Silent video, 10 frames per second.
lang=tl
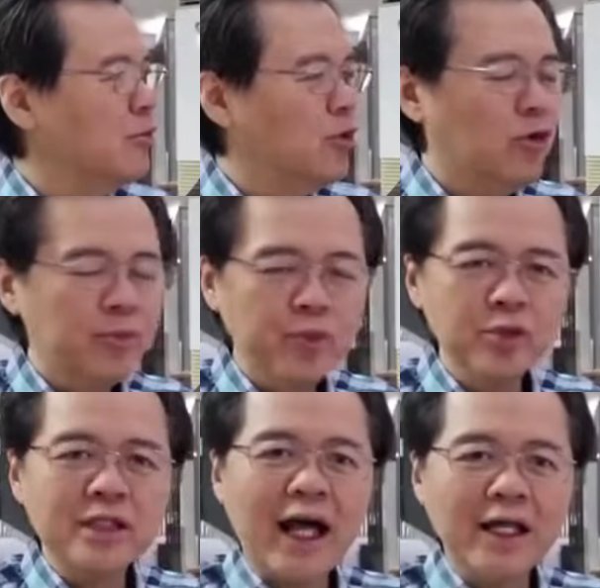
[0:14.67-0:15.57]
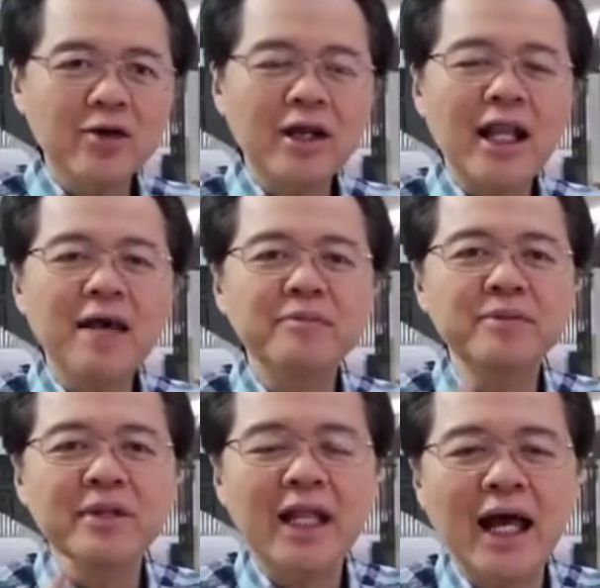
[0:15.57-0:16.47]
umuupo tayo, kailangan
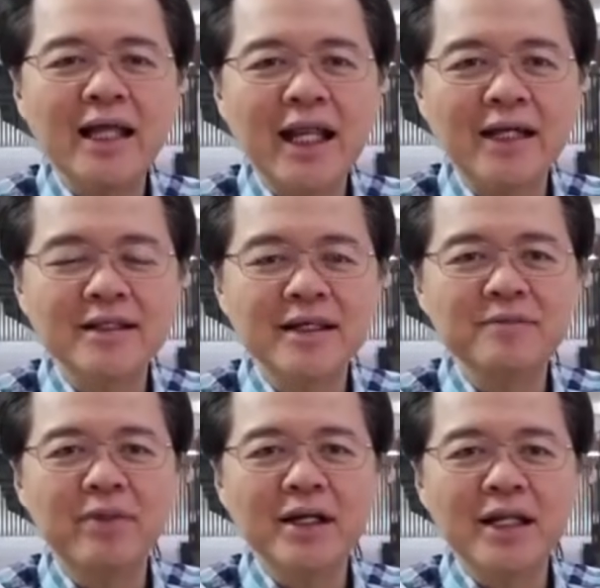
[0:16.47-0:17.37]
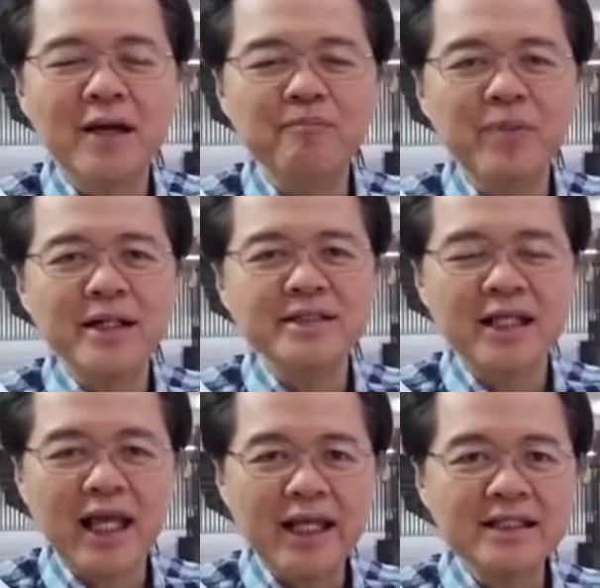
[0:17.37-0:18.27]
bibilangin natin.
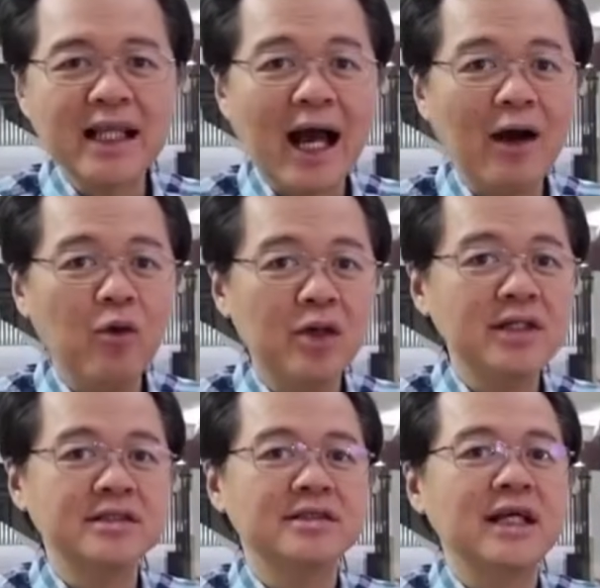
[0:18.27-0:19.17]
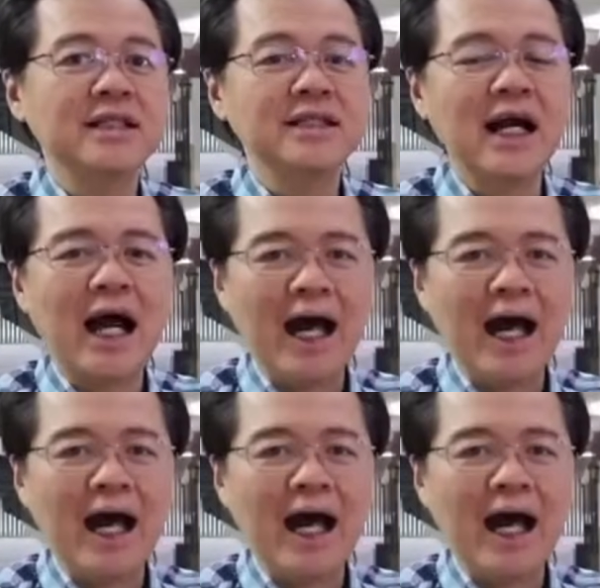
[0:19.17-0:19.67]
Paglampas 8 hours sa isang